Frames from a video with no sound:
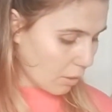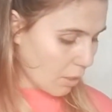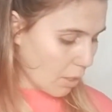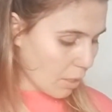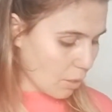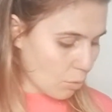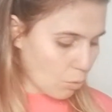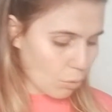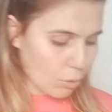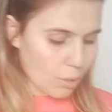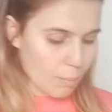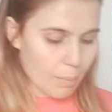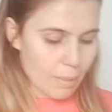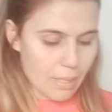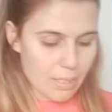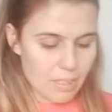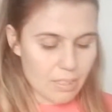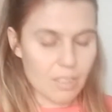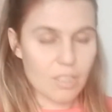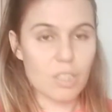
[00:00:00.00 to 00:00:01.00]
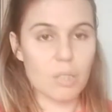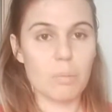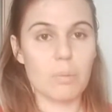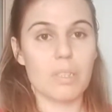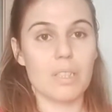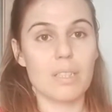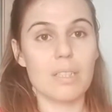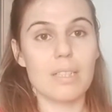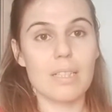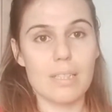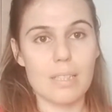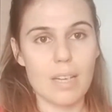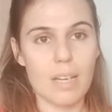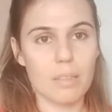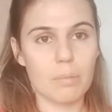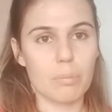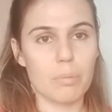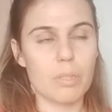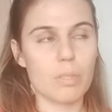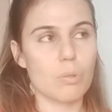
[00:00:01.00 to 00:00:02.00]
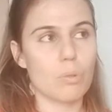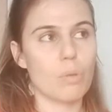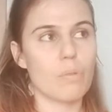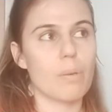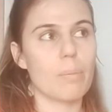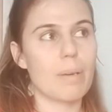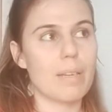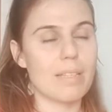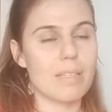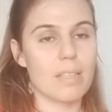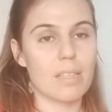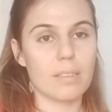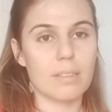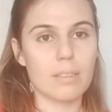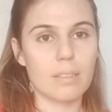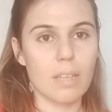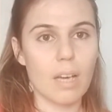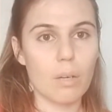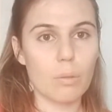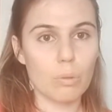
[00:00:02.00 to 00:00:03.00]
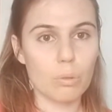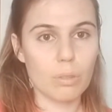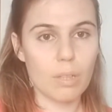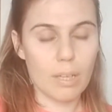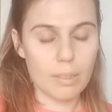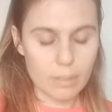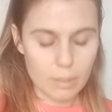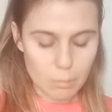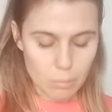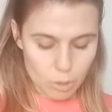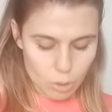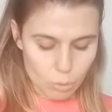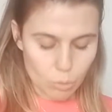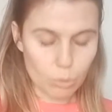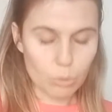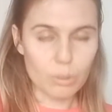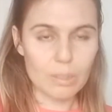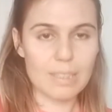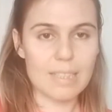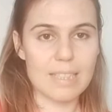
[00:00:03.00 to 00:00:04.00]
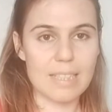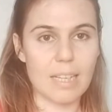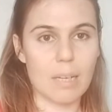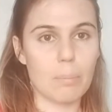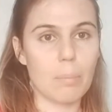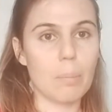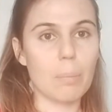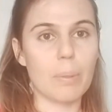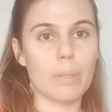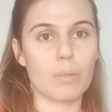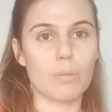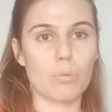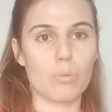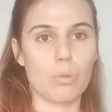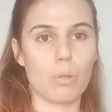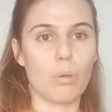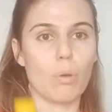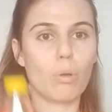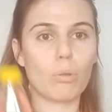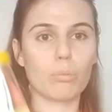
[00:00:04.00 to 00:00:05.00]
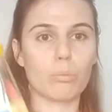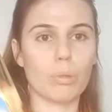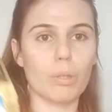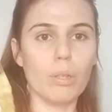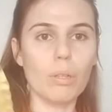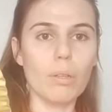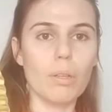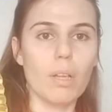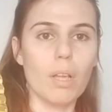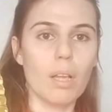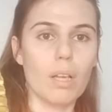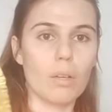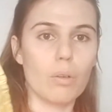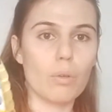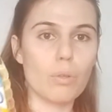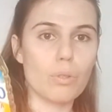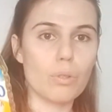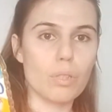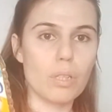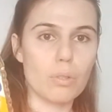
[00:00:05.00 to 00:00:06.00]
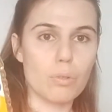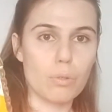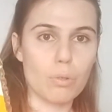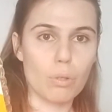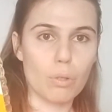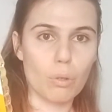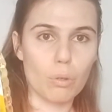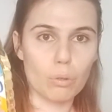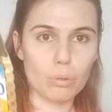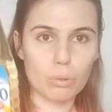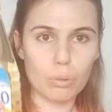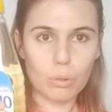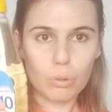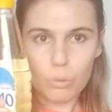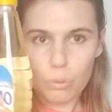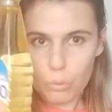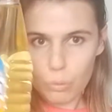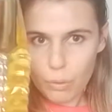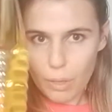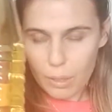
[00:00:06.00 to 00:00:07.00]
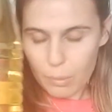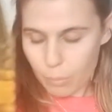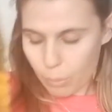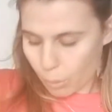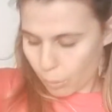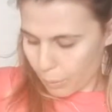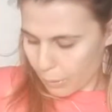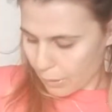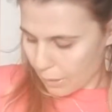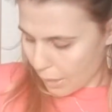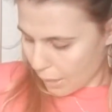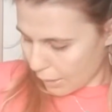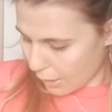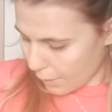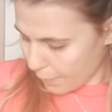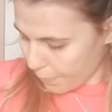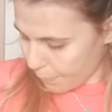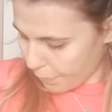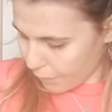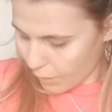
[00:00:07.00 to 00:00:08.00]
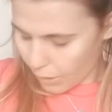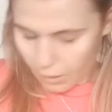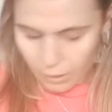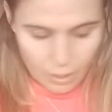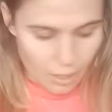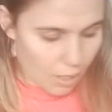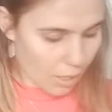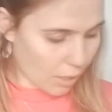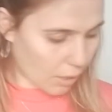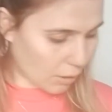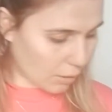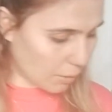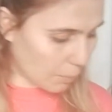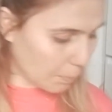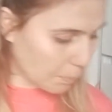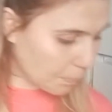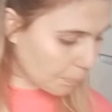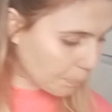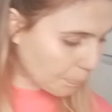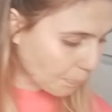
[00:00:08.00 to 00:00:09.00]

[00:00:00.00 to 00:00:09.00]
Daha sonra bazen eşimin canı kızartma istiyor ve ben zeytinyağı kullandığım için onunla kızartma pek güzel olmuyor. O yüzden şöyle onu ufak boy bir tane yağ aldım.